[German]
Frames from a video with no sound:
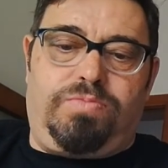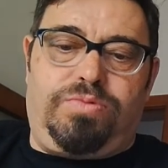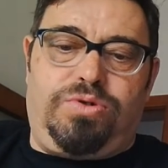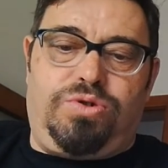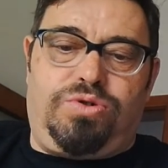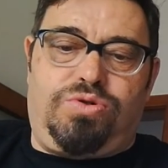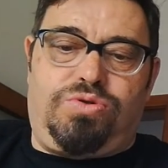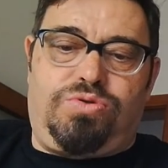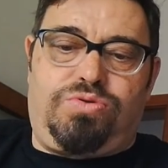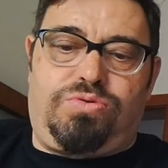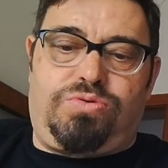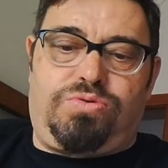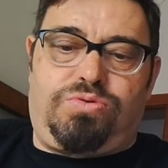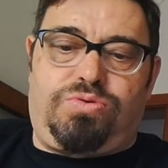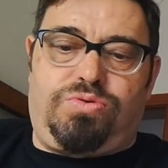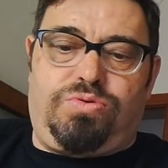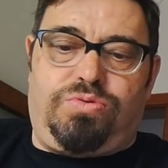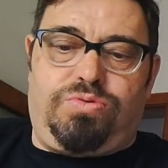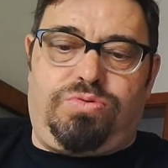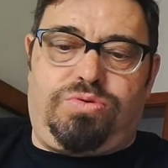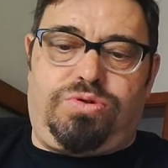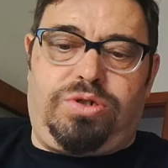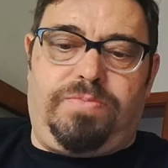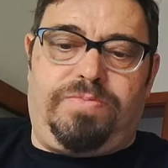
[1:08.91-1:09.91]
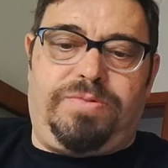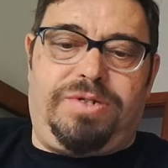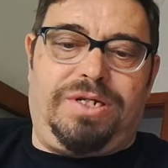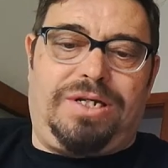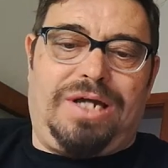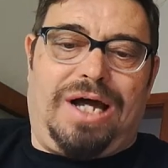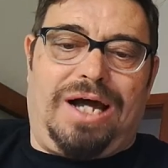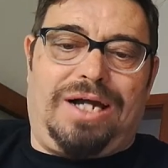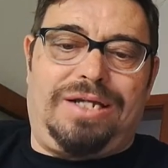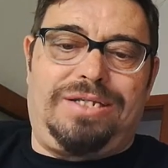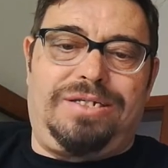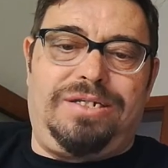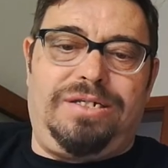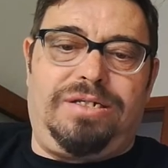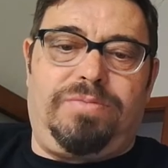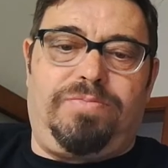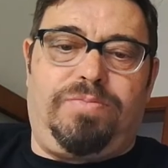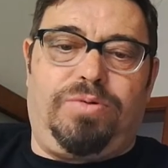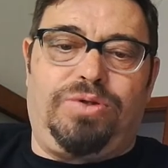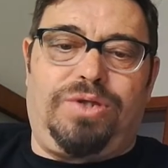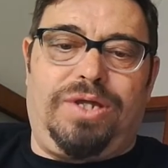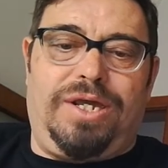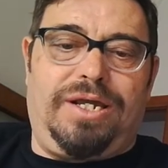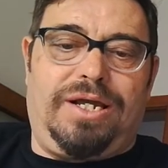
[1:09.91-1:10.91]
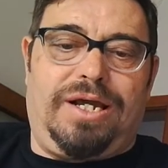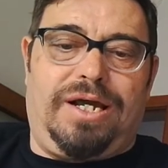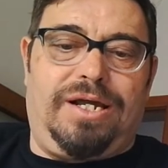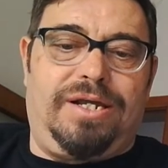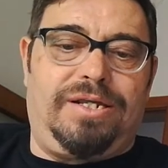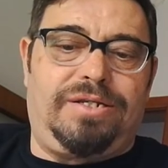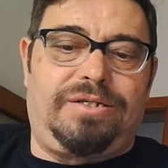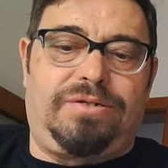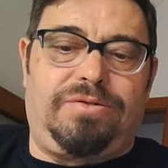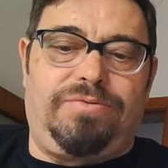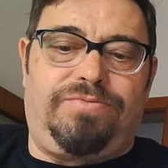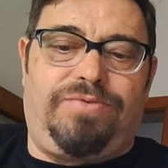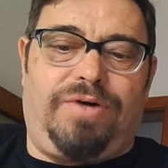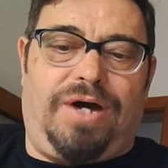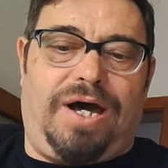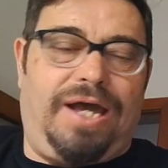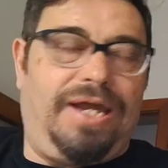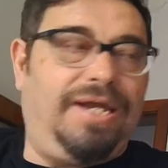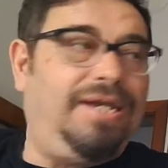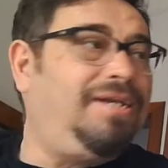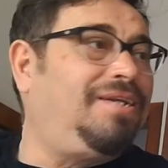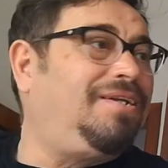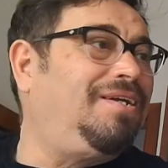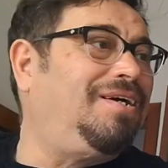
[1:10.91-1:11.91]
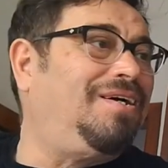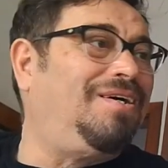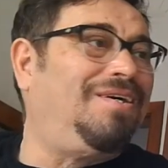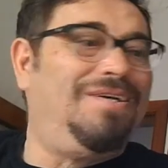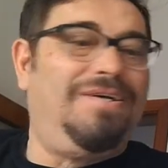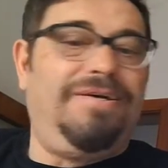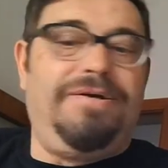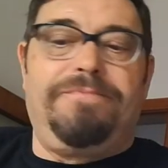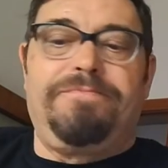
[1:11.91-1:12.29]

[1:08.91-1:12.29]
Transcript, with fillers: bis zu 70, 80 Bodegas vereint, ja.